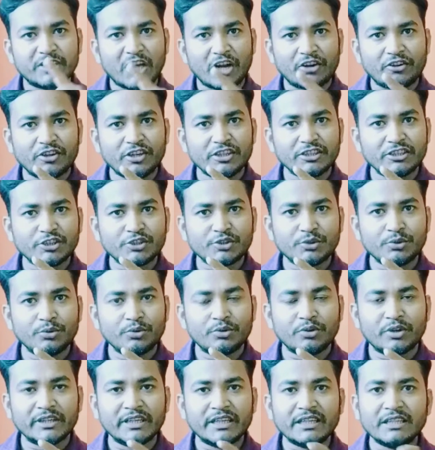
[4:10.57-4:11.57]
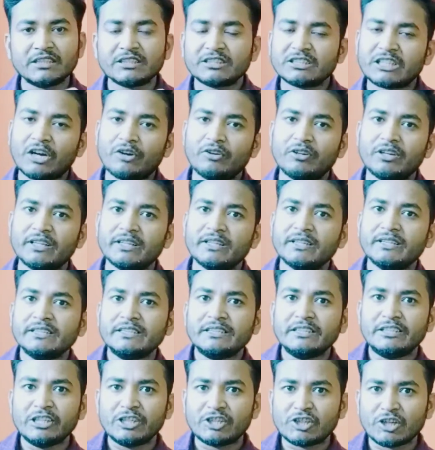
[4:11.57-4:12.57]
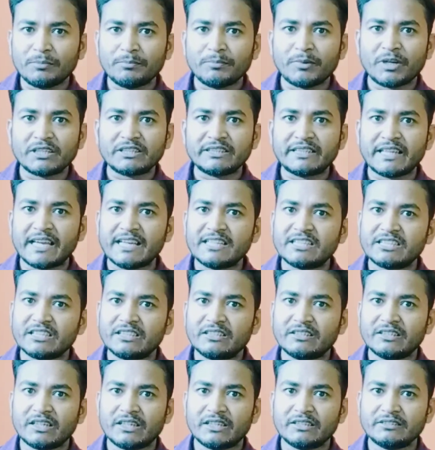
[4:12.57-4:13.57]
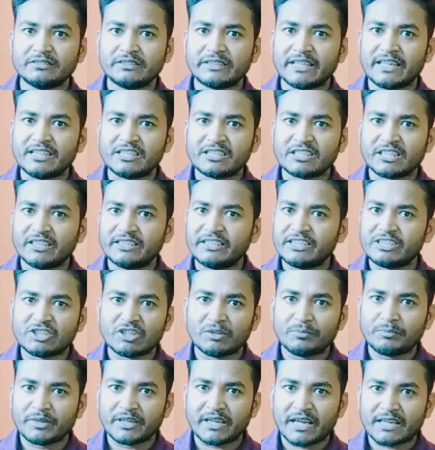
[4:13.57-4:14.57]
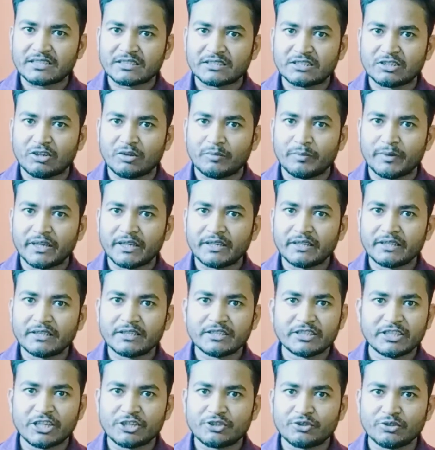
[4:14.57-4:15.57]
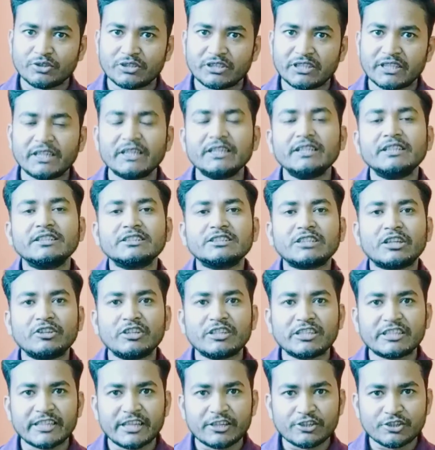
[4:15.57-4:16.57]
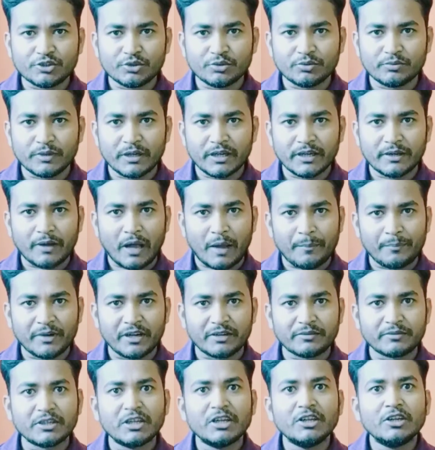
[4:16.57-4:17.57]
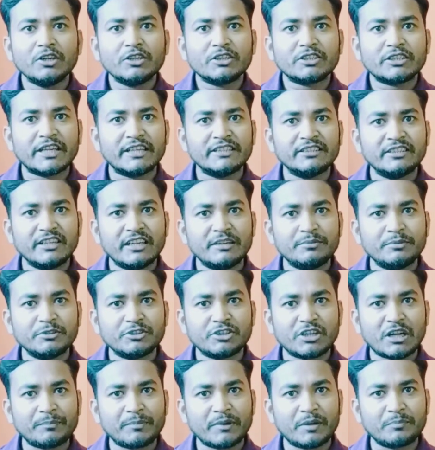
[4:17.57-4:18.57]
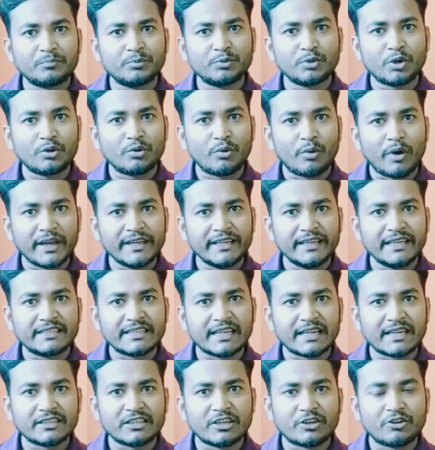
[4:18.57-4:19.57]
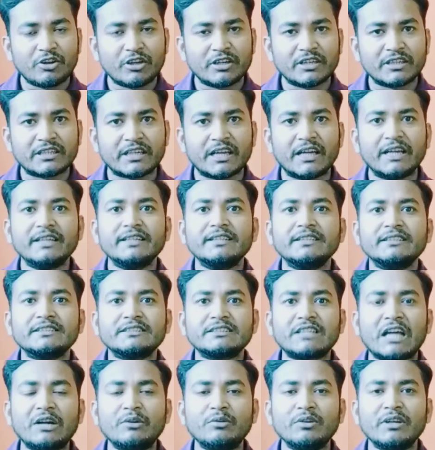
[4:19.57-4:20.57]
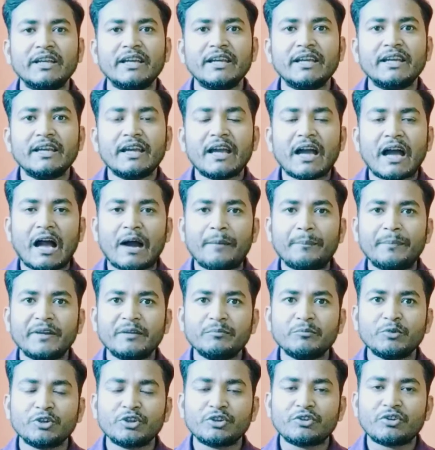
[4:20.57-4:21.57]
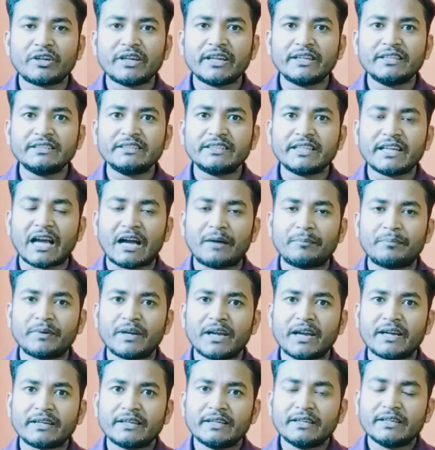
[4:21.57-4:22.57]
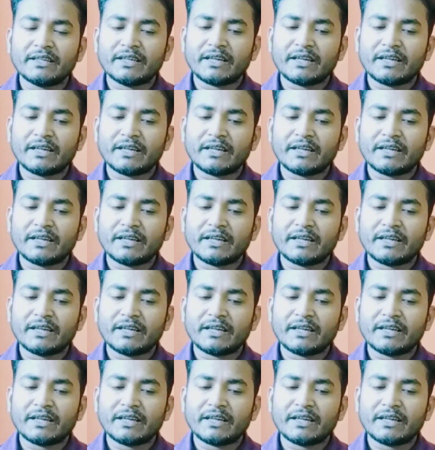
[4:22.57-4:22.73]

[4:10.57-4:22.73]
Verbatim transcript: জানুয়ারিতে শুরু করি তাহলে ডিসেম্বর তেইশে তেইশে ডিসেম্বরে আসতে হবে শেষ হতে তাহলে শেষ আপনার সেই দিনের ভিতরে আপনার পূরণ হয়নি চার হাজার ঘন্টা তাহলে আপনি মনে করেন যে আপনার